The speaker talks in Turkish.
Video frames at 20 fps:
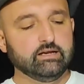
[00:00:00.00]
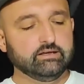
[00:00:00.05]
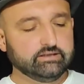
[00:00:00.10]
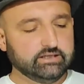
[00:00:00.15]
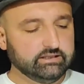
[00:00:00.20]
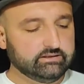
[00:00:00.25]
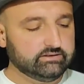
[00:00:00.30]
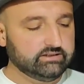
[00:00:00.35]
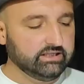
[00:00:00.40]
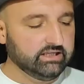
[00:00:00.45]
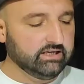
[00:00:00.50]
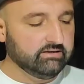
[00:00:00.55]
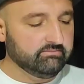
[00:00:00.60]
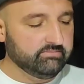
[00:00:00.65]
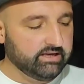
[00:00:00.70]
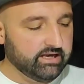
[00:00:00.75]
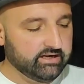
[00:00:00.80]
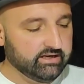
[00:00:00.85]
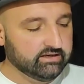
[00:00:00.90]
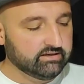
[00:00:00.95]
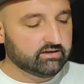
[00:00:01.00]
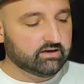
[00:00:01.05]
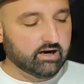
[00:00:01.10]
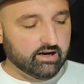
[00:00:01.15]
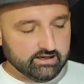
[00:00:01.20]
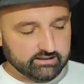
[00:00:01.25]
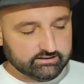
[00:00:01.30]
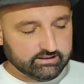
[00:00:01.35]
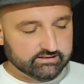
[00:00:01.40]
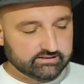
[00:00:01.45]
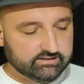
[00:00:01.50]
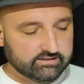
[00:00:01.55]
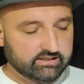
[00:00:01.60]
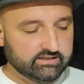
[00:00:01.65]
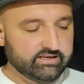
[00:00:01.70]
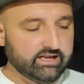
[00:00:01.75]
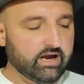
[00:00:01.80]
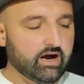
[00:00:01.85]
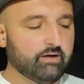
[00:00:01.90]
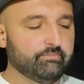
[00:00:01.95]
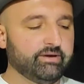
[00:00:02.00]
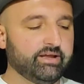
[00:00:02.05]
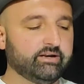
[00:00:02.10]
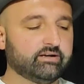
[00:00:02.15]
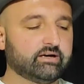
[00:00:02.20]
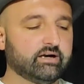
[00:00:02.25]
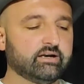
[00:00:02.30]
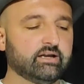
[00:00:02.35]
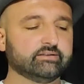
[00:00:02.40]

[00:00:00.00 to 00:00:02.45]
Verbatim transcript: Gittiğim yerin kalitesi ne Amerikan